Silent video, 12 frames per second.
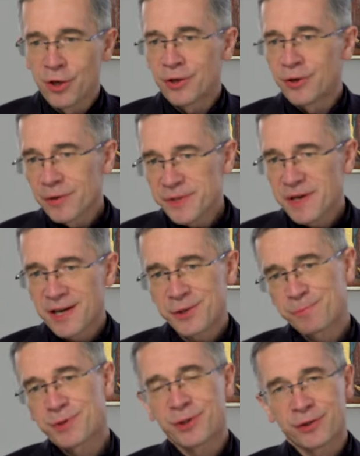
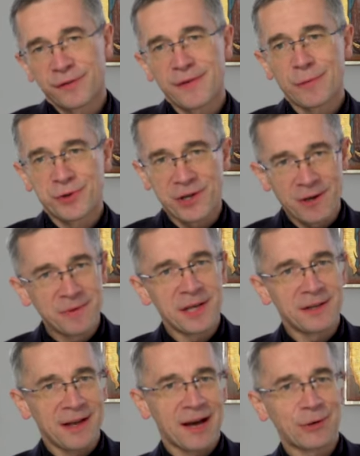Jozjasz przygotowywał siebie
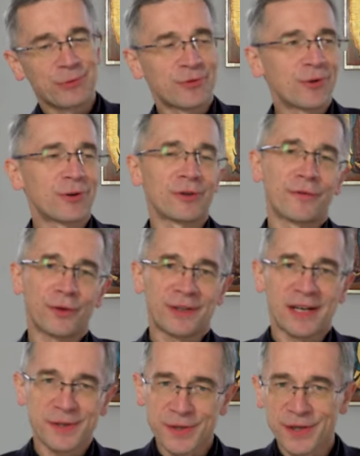i naród do
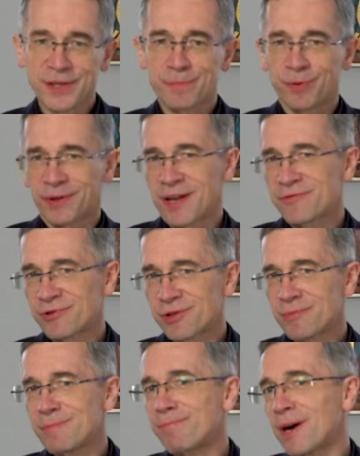konfrontacji z
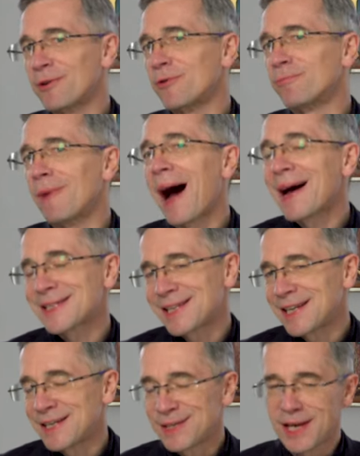potężnym imperium
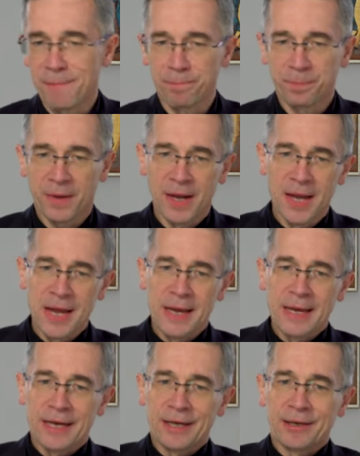asyryjskim.
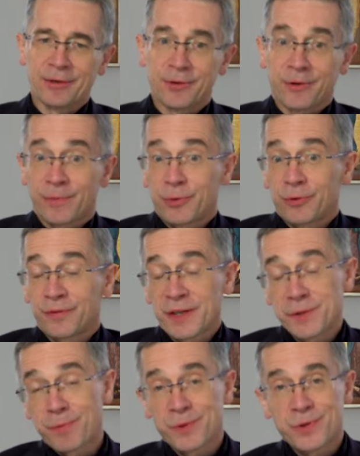Robił to w
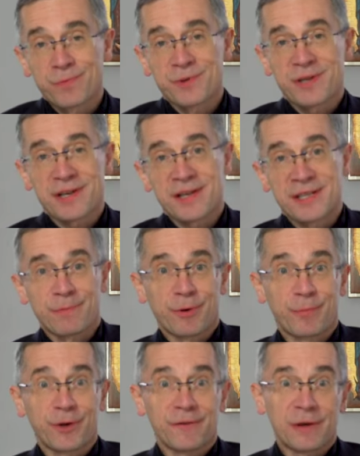ten sposób, że
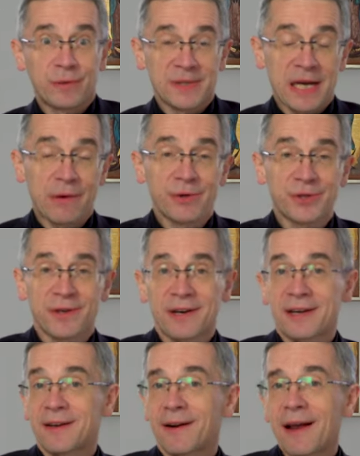zaproponował cały
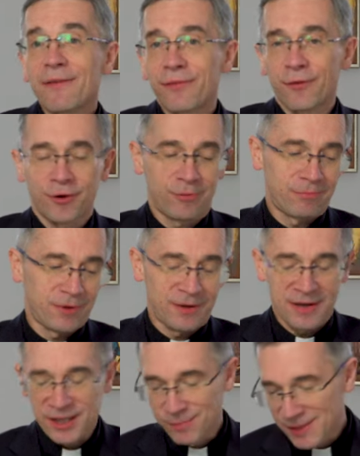szereg reform
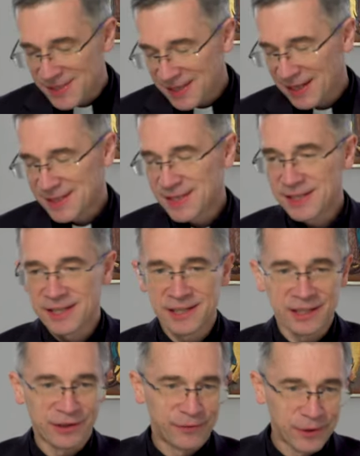
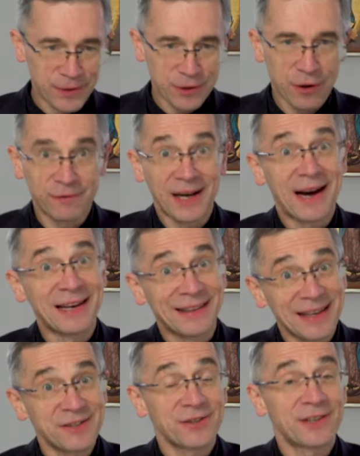administracyjnych, wojskowych, ale
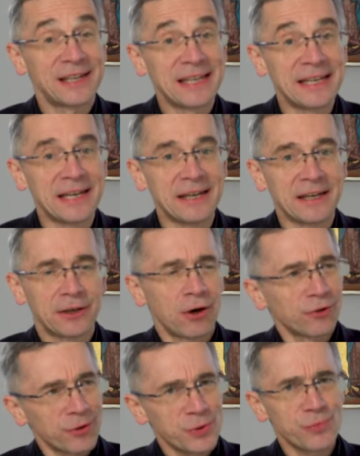także religijnych.
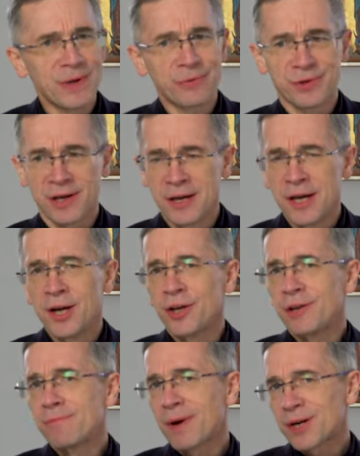On rozumiał, że
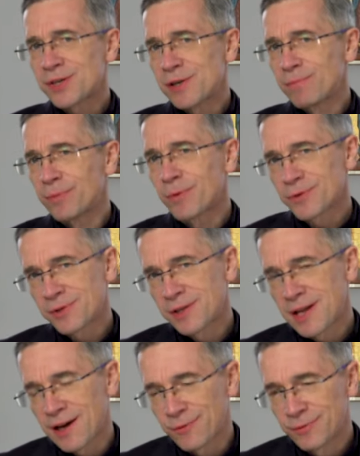im bardziej pobożny
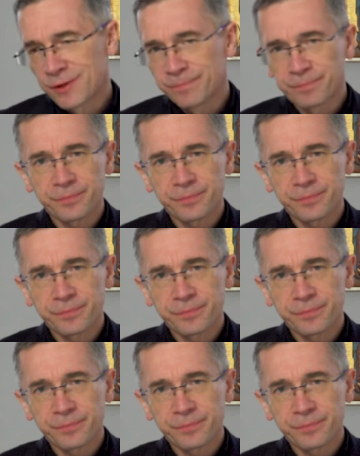naród,